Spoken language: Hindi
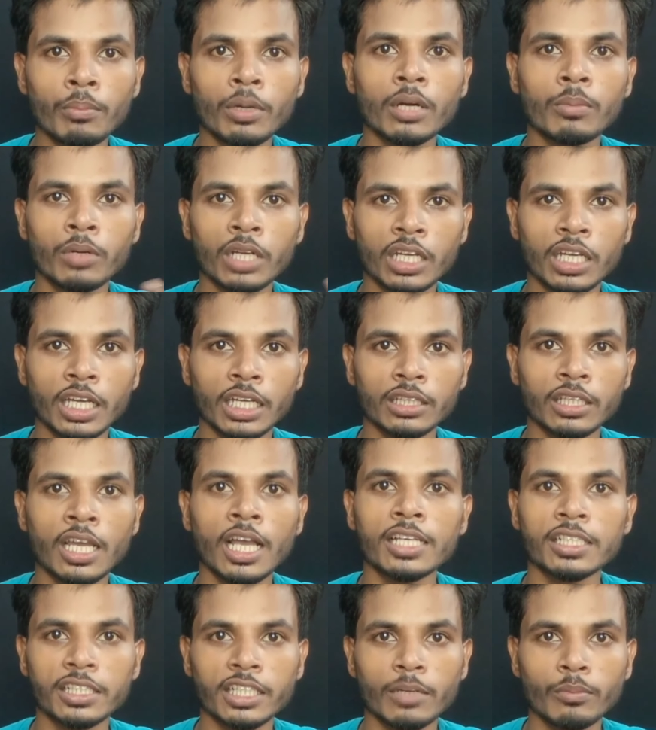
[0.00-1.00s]
बर्फ लेके आते हैं
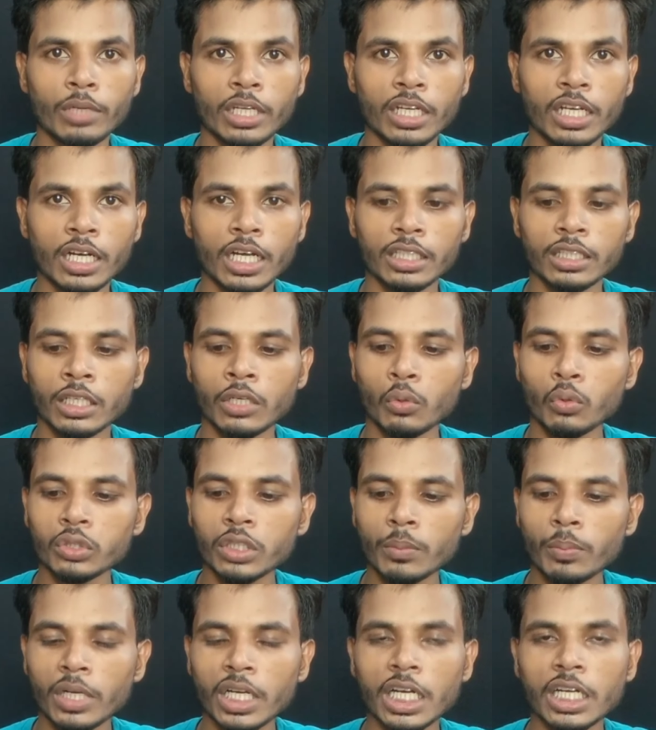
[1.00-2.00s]
आइसक्रीम लेकर आते हैं
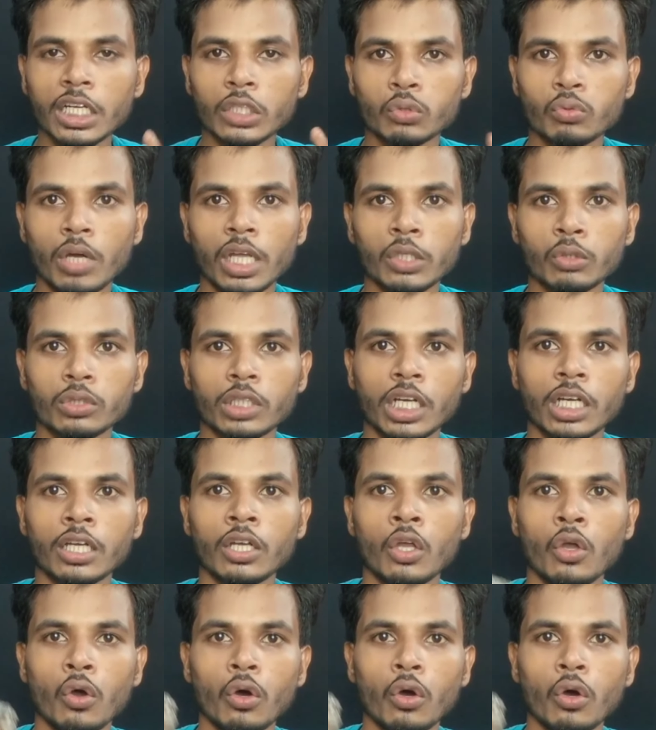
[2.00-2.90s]
उसी प्रकार का स्वाद होता है